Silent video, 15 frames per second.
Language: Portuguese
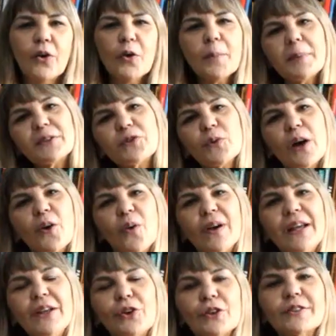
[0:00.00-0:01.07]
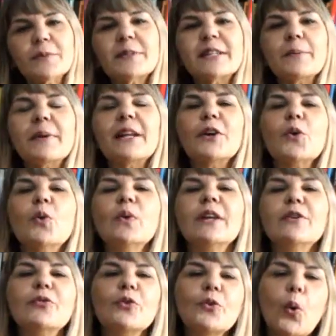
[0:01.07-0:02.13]
Oi, pessoal! Nós vamos trabalhar com o
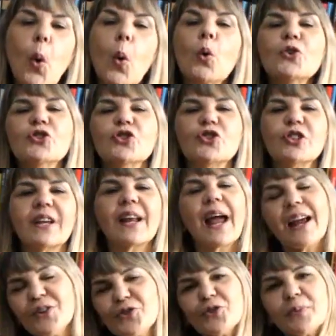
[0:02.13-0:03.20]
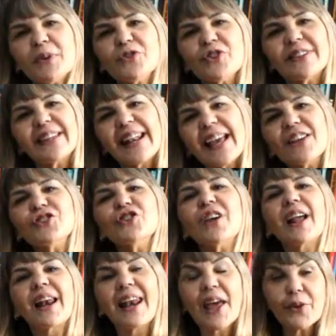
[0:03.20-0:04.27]
livro hoje de Carlos Drummond de
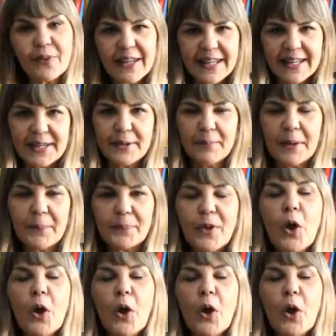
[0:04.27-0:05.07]
Andrade, Claro Enigma.